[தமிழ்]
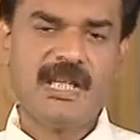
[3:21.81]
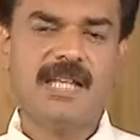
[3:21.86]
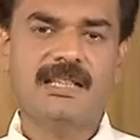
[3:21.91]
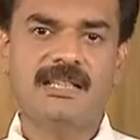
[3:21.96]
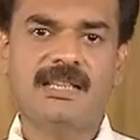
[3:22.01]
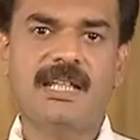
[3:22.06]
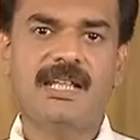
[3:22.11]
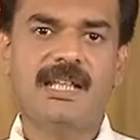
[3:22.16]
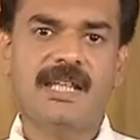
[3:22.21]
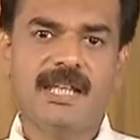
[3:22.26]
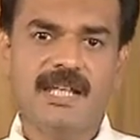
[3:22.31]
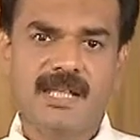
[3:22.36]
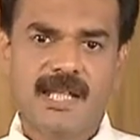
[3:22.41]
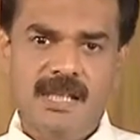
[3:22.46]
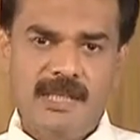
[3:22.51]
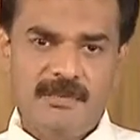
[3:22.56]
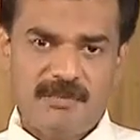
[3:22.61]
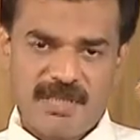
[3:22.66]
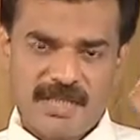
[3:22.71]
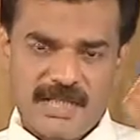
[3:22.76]
அதனால்
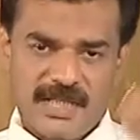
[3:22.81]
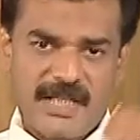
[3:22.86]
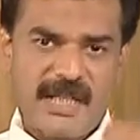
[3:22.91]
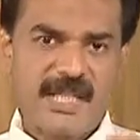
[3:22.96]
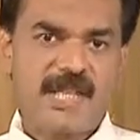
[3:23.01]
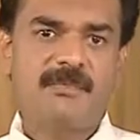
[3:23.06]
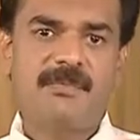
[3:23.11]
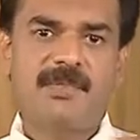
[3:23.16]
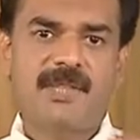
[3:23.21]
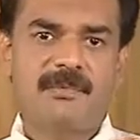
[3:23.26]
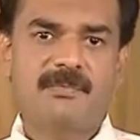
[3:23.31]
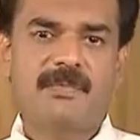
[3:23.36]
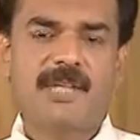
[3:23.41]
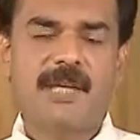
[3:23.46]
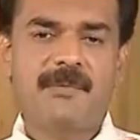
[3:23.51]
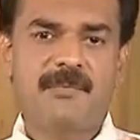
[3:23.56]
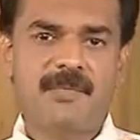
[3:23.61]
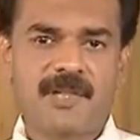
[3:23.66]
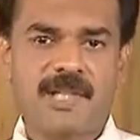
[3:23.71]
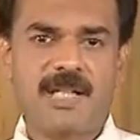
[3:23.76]
இப்போ நிறையா பேர்
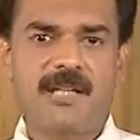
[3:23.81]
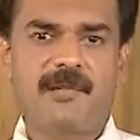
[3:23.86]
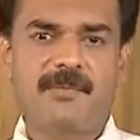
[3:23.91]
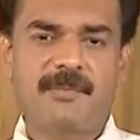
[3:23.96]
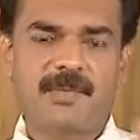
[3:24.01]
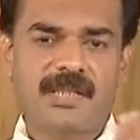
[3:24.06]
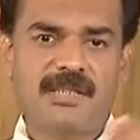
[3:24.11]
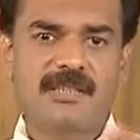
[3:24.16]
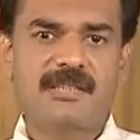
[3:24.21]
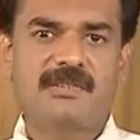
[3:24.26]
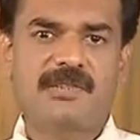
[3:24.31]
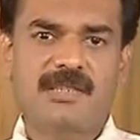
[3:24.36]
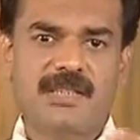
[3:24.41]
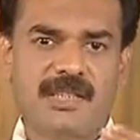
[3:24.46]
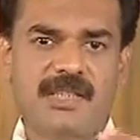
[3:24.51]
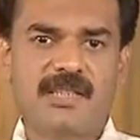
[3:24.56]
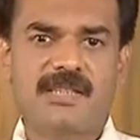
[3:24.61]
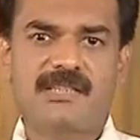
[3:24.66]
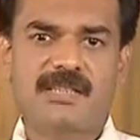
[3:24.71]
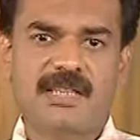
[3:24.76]
பயப்படுறாங்க பெண்
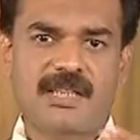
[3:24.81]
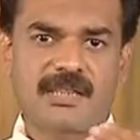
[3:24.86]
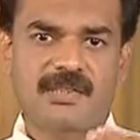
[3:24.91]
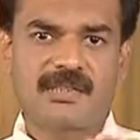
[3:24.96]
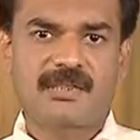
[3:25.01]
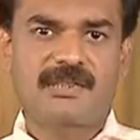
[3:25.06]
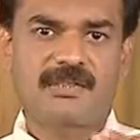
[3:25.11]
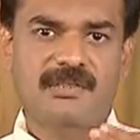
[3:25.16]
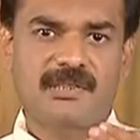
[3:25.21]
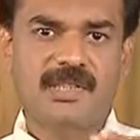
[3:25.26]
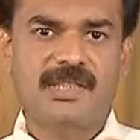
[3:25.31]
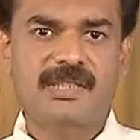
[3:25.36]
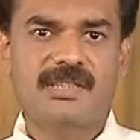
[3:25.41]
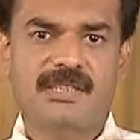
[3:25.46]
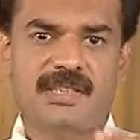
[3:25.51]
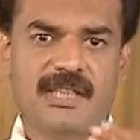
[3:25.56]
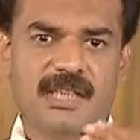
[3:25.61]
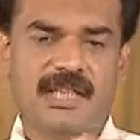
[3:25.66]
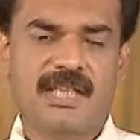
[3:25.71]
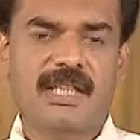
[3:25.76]
குழந்தைக்கு சக்கரை நோய்
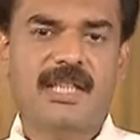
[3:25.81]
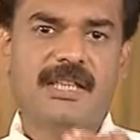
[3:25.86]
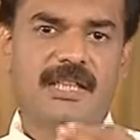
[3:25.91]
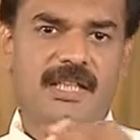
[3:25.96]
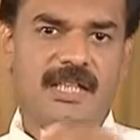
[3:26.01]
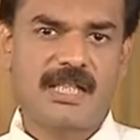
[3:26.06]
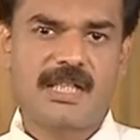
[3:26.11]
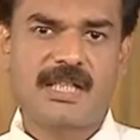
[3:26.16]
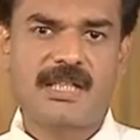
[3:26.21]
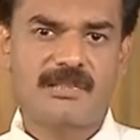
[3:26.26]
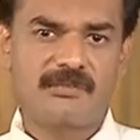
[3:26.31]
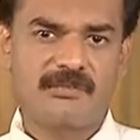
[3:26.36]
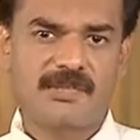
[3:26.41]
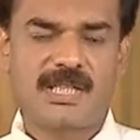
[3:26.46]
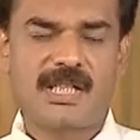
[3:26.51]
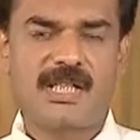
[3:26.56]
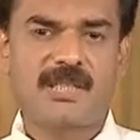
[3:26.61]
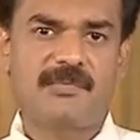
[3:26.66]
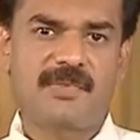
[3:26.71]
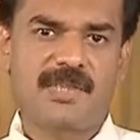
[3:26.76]
இருந்தால் நாளைக்கு கல்யாணம்
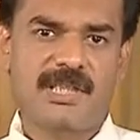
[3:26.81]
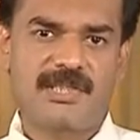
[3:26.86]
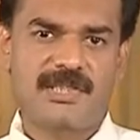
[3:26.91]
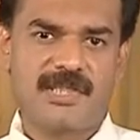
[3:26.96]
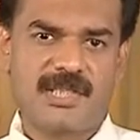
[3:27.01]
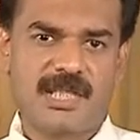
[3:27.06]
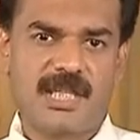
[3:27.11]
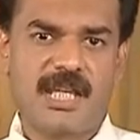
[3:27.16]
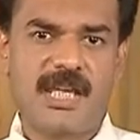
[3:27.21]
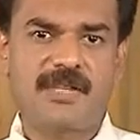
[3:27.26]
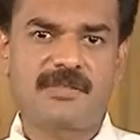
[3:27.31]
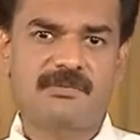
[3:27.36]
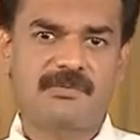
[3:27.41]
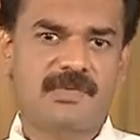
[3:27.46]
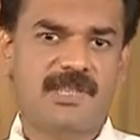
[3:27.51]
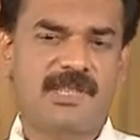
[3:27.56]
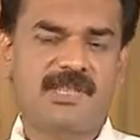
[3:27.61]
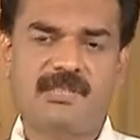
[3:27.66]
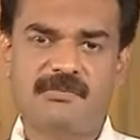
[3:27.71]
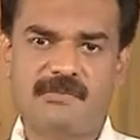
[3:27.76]
பண்ணால் பிரச்சனை
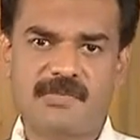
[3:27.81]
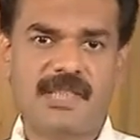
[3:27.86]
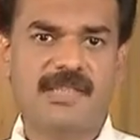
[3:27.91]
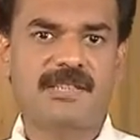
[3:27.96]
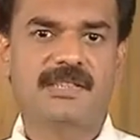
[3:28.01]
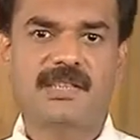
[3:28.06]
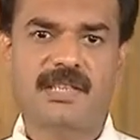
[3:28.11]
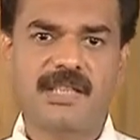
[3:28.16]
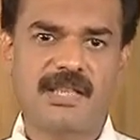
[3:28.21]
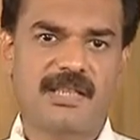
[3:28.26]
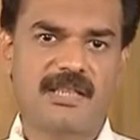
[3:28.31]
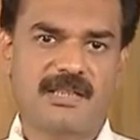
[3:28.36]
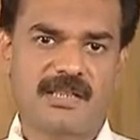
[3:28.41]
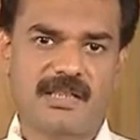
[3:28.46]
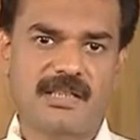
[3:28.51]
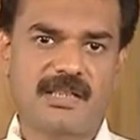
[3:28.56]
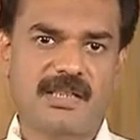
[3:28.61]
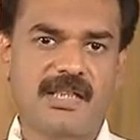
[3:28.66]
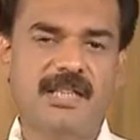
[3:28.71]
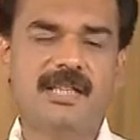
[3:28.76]
ஆயிடுமோ அந்த மாதிரி
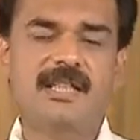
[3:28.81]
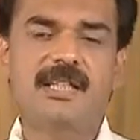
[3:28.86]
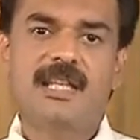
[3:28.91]
நினைக்கிறாங்க